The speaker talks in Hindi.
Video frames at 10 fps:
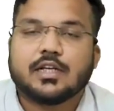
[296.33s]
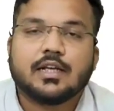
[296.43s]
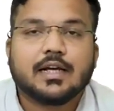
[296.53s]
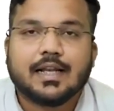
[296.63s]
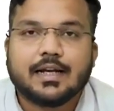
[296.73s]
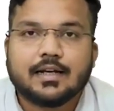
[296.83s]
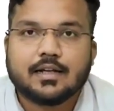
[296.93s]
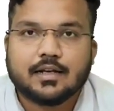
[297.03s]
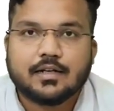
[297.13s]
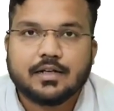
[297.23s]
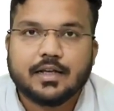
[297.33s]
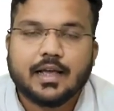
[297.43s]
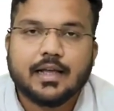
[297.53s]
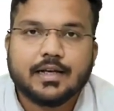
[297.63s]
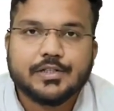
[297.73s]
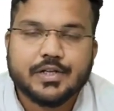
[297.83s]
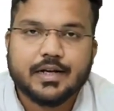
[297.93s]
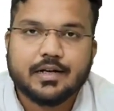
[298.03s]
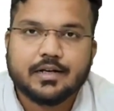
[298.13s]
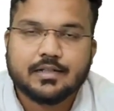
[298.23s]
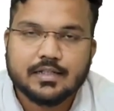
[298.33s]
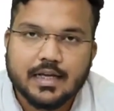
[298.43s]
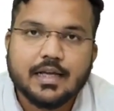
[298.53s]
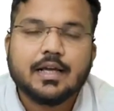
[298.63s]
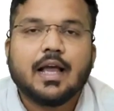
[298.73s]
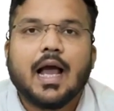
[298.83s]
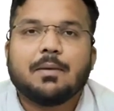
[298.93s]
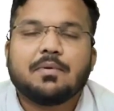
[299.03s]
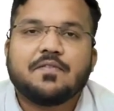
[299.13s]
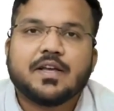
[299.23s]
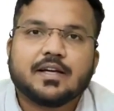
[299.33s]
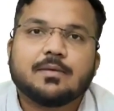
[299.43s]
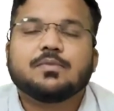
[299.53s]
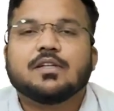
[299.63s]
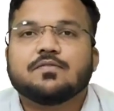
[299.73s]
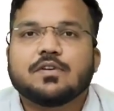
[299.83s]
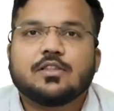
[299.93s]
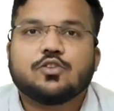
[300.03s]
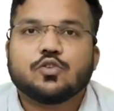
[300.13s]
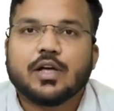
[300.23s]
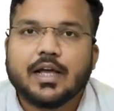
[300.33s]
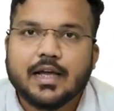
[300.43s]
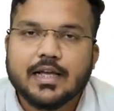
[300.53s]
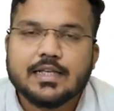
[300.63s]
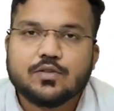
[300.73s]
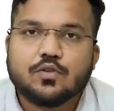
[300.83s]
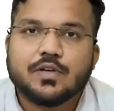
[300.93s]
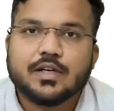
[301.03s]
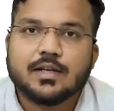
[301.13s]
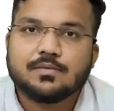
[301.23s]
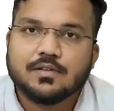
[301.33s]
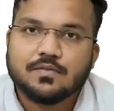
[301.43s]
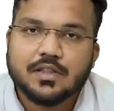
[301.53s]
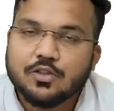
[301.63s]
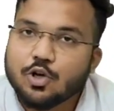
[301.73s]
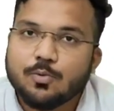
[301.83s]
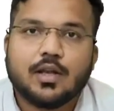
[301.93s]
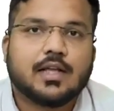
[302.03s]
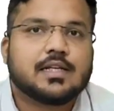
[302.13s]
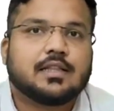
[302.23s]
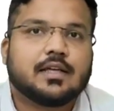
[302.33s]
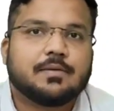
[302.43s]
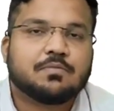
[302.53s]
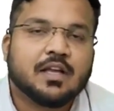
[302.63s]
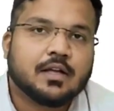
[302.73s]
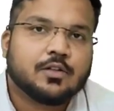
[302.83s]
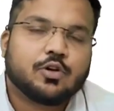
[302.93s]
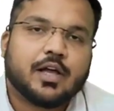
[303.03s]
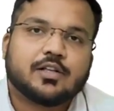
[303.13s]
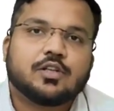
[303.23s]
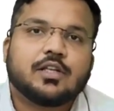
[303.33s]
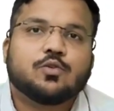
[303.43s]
जॉर्जियन कैलेंडर ठीक है इंग्लिश कैलेंडर से अभी विक्रम संवत जो है इसको विक्रम संवत क्यों बोला जाता है तो